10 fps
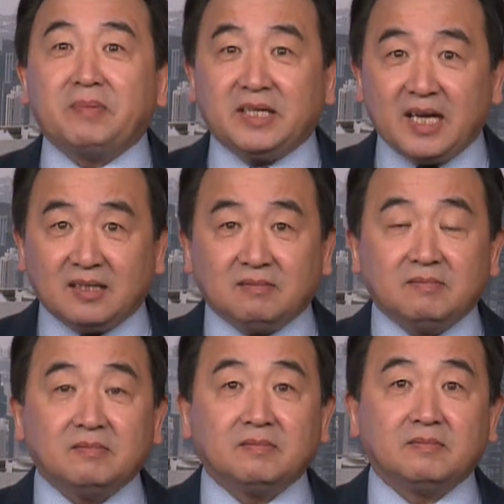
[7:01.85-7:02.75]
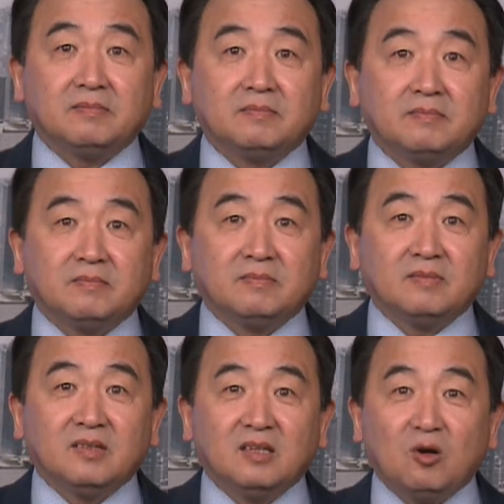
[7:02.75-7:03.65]
被淹了。
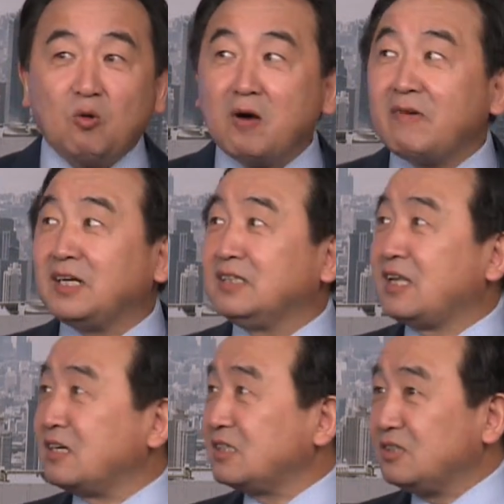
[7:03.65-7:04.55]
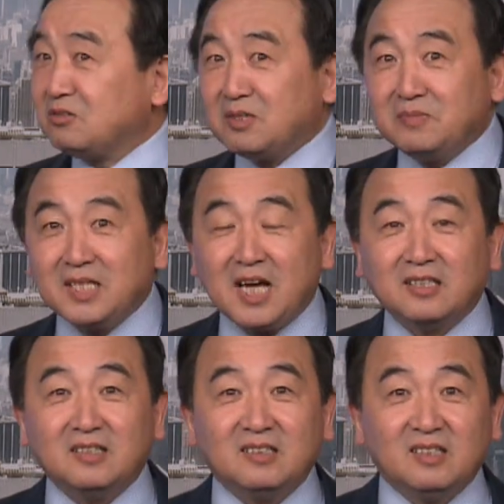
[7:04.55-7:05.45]
黄万里当时就这么讲，
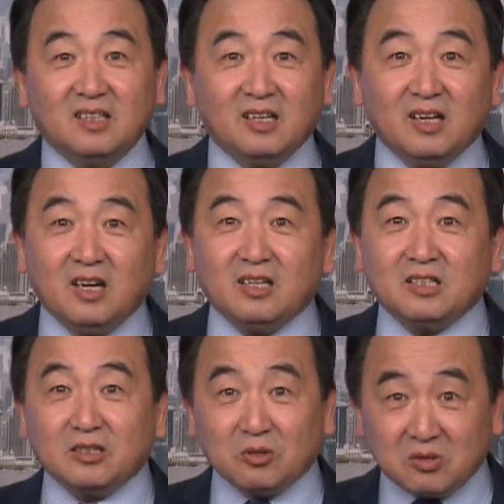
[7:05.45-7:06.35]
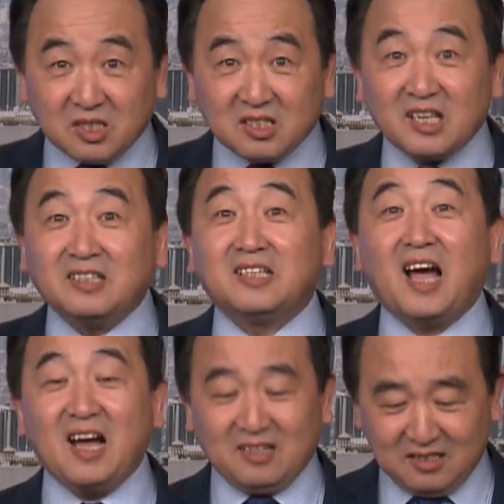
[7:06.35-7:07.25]
这就是三峡，
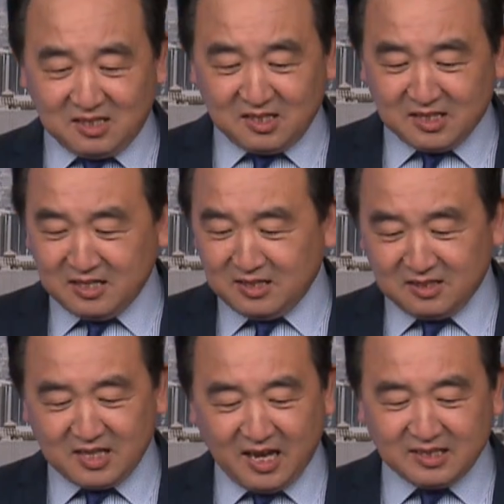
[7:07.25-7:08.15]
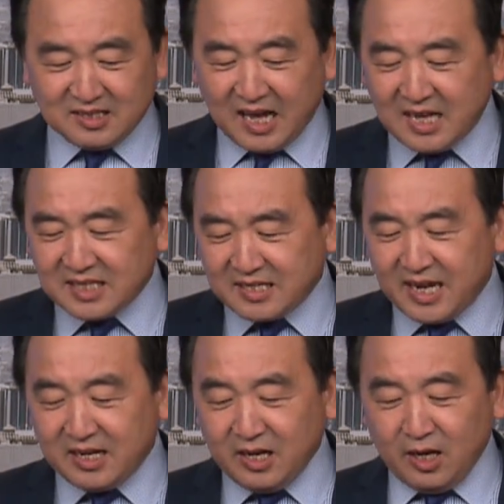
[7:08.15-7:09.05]
这是真正三。他现
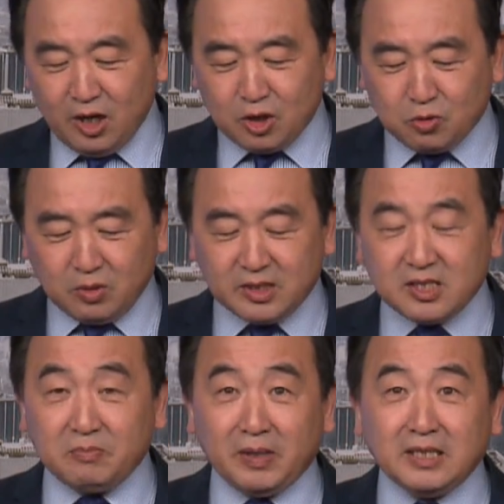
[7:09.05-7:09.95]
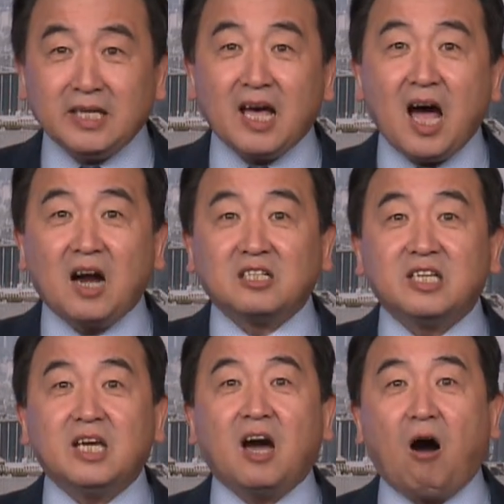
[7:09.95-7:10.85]
在说的是，明天二十
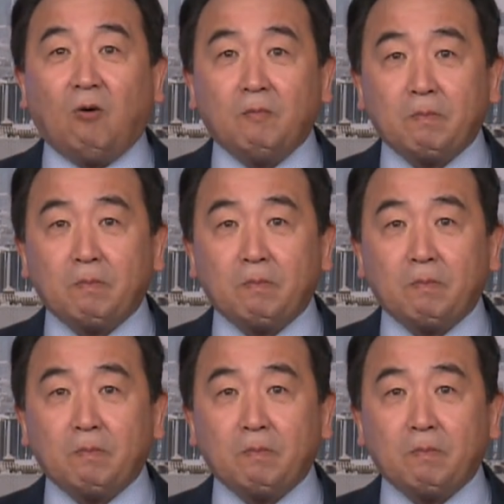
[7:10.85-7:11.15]
一号